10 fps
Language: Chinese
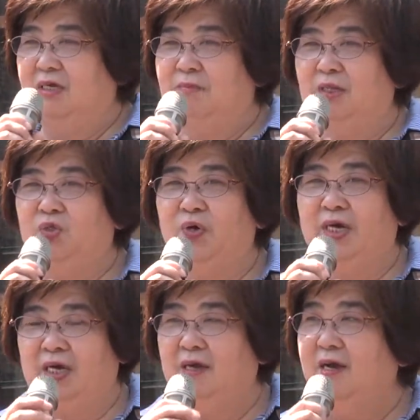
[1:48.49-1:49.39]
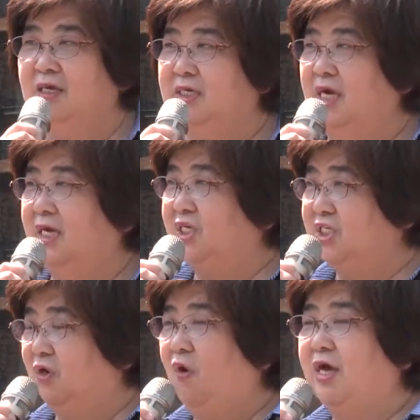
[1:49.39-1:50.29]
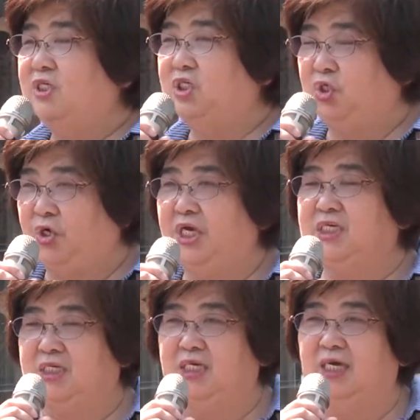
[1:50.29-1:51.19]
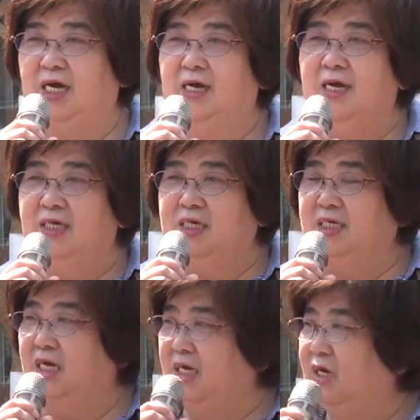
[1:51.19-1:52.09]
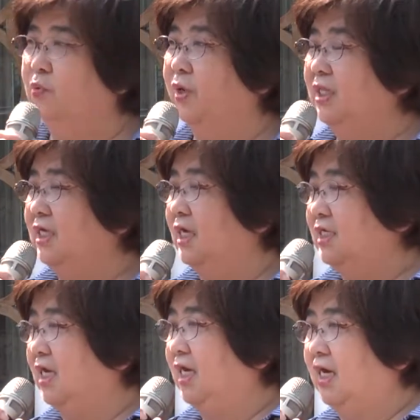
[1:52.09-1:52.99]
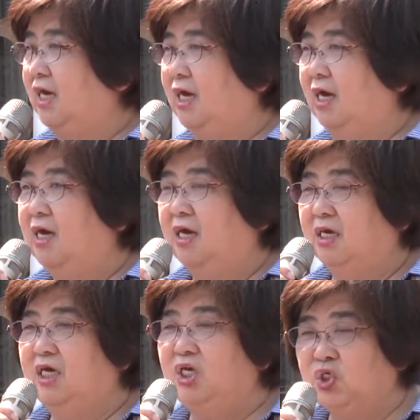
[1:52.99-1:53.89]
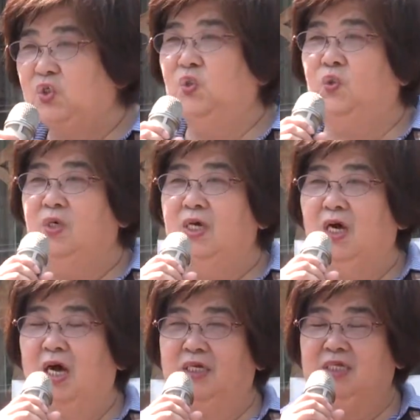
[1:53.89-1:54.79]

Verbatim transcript: 你们对于这一个喜欢学习的这些译文的这一个艺术啊，